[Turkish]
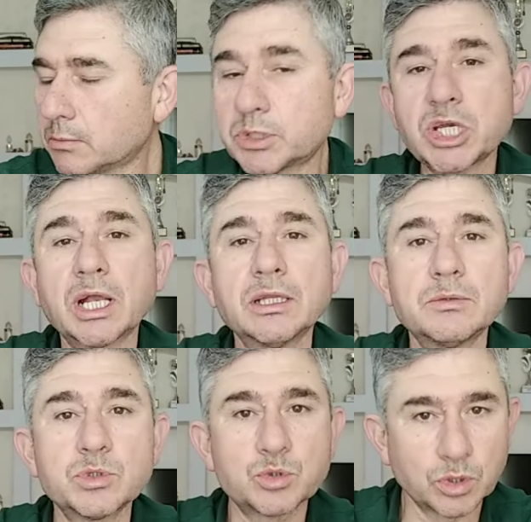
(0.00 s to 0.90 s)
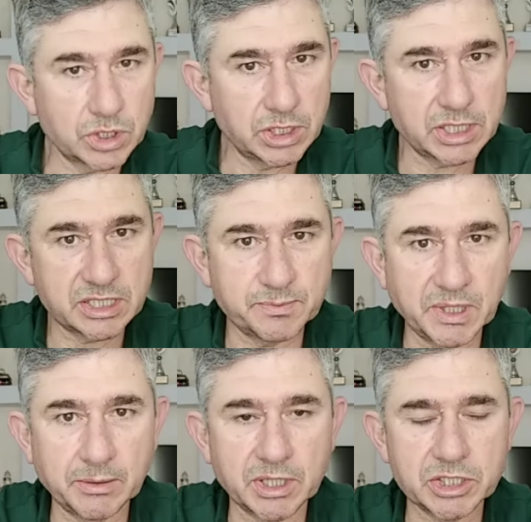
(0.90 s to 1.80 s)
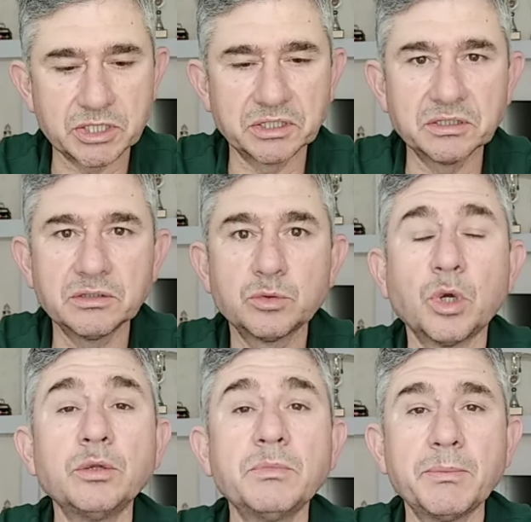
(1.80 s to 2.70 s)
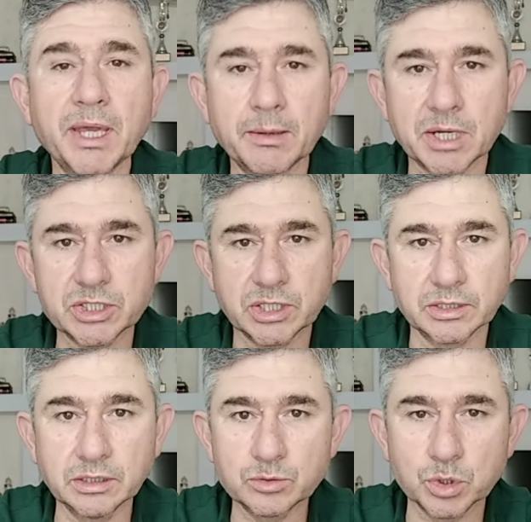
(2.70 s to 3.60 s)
Bıçaklarımız çok iyi kesmeye başladı, dönmemeye başladı.